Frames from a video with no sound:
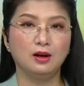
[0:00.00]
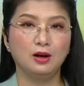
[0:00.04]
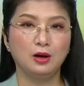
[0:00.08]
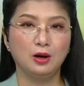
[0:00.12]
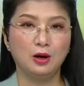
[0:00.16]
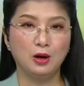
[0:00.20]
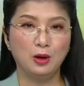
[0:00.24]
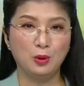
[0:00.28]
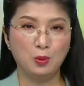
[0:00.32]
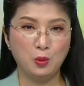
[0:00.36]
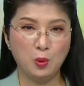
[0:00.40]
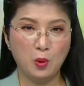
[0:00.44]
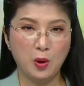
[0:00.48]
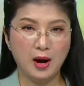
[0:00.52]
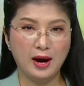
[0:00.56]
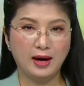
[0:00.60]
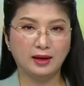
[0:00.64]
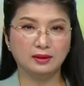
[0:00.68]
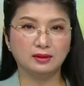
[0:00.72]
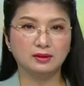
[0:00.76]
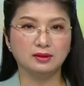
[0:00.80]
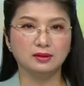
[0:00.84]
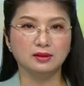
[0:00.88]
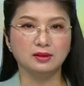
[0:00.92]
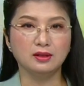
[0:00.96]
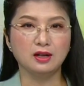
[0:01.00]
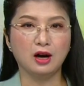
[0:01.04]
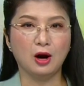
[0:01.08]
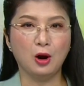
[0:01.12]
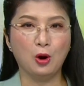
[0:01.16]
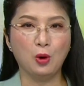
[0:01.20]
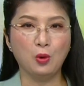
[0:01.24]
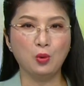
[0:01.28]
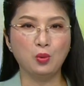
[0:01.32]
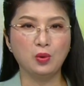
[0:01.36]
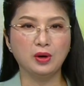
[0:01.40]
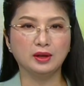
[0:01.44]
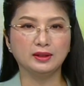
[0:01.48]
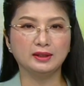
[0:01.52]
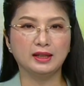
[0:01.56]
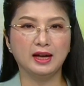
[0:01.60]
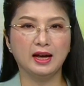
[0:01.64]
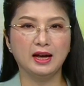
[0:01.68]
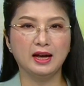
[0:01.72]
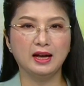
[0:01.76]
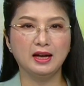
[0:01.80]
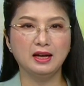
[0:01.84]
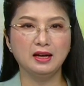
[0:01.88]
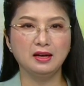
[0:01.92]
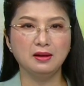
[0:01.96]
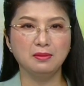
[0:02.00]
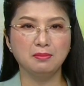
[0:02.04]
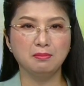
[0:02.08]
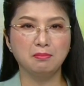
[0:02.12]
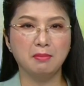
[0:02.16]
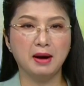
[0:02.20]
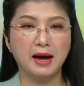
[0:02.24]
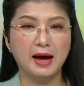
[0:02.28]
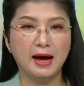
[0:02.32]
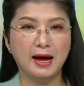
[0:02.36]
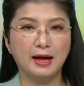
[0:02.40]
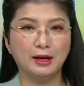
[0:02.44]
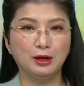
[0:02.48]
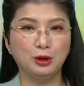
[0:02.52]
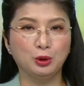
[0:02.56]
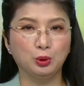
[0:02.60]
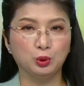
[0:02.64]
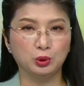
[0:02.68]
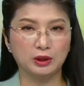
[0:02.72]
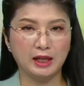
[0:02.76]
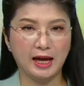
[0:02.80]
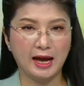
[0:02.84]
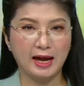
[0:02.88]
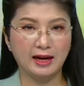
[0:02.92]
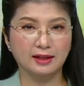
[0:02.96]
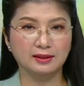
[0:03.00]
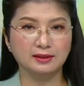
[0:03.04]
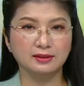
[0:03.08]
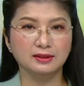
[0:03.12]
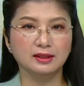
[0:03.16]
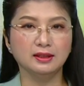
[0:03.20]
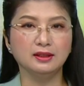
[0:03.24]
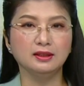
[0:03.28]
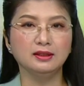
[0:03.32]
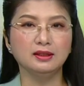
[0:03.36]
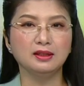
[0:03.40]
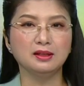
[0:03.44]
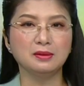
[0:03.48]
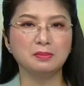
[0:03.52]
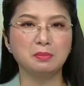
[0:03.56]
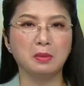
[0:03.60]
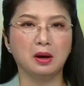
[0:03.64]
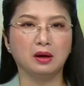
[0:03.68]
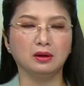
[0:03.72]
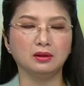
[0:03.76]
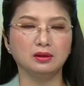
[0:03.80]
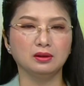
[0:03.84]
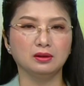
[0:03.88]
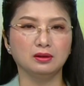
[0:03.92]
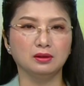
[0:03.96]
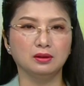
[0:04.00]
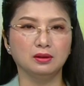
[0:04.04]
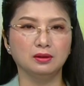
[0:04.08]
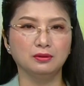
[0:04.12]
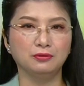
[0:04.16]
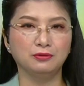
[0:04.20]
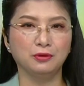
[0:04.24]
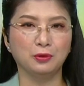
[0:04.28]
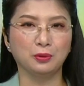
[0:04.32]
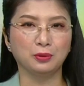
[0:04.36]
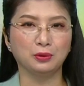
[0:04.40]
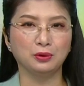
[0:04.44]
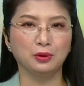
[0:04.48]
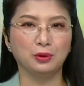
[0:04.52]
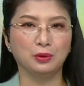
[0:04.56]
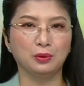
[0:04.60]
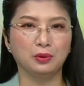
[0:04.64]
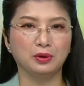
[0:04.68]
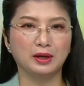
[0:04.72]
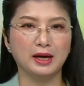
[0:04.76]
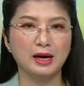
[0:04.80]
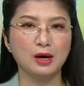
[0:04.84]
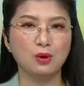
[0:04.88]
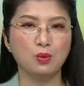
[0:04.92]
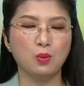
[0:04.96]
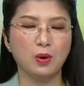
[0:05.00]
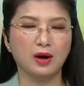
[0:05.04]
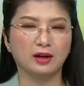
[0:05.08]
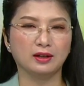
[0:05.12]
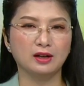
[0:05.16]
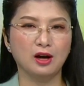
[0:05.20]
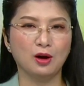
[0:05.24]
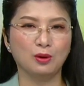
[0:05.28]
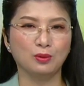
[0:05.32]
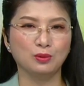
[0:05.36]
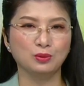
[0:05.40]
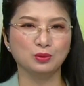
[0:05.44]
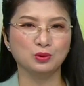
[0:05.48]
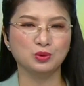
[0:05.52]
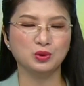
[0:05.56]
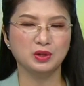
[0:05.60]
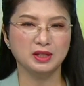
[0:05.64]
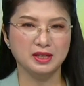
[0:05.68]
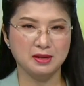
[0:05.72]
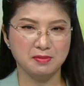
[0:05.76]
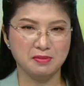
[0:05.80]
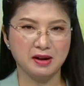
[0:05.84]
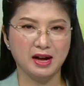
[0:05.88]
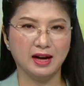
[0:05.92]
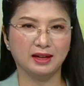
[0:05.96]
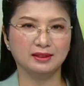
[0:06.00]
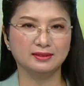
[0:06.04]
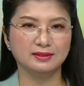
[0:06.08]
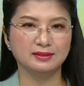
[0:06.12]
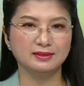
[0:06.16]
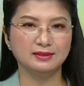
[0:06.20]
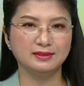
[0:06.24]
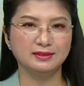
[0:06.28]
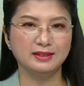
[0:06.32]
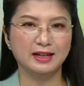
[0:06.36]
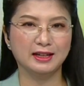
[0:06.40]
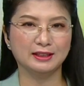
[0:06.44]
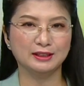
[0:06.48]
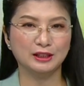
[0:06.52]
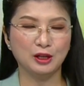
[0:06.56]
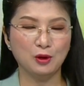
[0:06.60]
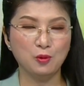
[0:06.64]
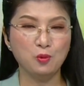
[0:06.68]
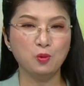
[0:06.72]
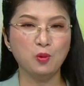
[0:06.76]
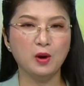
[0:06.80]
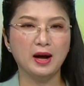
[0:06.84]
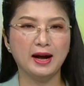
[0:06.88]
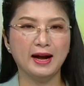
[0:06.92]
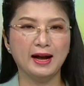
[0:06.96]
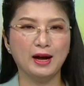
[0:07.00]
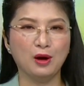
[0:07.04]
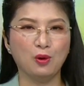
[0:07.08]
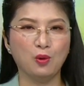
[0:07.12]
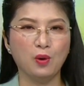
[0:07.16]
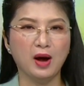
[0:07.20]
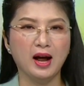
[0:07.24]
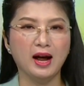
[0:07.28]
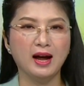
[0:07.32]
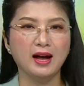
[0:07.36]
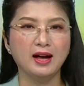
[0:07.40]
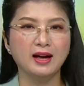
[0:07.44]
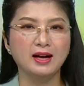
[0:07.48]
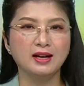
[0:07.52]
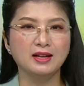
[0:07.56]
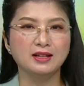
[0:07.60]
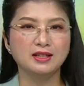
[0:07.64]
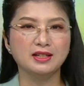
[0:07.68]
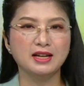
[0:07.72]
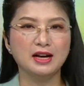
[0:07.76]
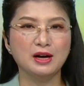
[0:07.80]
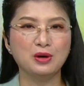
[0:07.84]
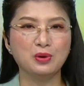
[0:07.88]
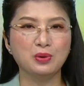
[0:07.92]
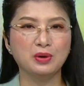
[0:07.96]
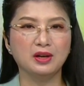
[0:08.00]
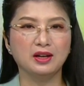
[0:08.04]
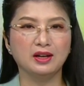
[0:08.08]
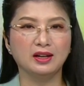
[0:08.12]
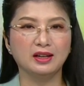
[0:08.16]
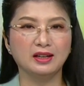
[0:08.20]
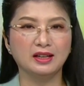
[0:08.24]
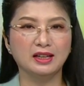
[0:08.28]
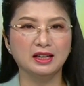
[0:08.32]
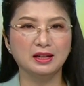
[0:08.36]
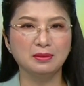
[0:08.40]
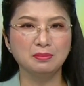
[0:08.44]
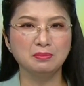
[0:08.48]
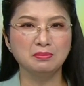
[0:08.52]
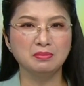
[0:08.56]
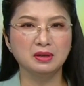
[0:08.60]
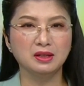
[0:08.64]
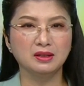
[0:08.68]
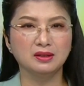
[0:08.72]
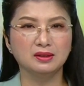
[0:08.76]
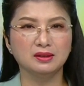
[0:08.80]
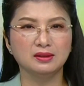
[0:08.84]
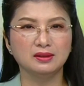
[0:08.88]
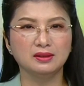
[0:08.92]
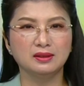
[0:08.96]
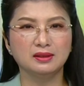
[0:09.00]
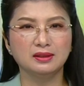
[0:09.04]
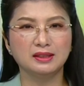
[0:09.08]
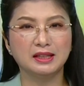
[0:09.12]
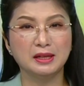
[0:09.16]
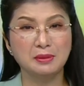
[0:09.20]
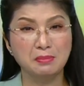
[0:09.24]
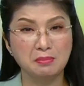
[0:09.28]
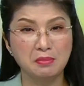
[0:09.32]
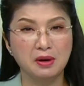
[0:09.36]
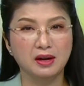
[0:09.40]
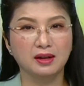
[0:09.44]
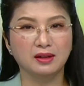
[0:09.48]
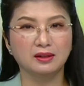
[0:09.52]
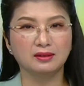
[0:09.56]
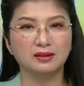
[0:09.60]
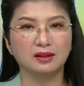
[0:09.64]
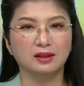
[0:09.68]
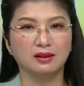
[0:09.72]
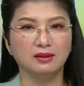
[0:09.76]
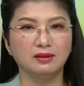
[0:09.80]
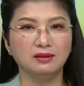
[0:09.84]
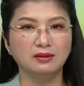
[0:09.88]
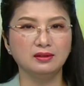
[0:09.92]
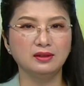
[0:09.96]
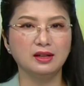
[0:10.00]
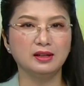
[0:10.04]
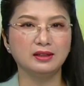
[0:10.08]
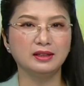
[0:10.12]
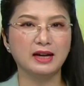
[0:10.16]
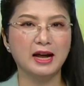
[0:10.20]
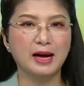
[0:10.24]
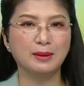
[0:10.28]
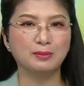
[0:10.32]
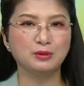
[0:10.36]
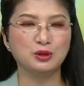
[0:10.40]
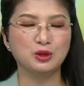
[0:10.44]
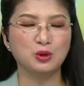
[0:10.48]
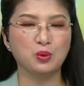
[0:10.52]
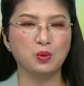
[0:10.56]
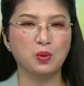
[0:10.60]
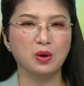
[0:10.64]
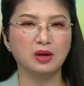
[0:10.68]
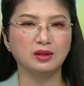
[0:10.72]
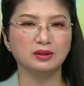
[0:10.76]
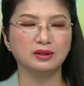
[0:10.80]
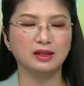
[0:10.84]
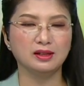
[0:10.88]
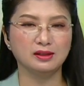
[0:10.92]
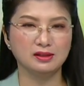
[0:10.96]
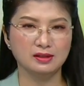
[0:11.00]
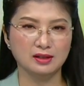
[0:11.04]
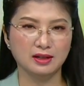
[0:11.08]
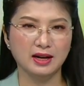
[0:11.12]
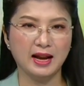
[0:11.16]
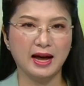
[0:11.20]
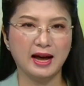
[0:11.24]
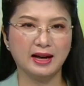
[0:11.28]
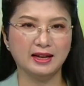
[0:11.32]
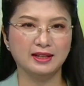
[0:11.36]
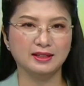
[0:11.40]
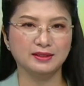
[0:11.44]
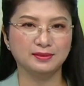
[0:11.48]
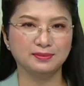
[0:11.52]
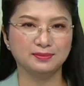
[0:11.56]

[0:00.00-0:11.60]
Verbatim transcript: Hôm qua, cửa khẩu quốc tế Ma Lù Thàng chính thức mở cửa phục vụ các hoạt động xuất nhập cảnh và thông quan hàng hóa sang huyện Kim Bình, Kim Bình tỉnh Dân Nam Trung Quốc và ngược lại.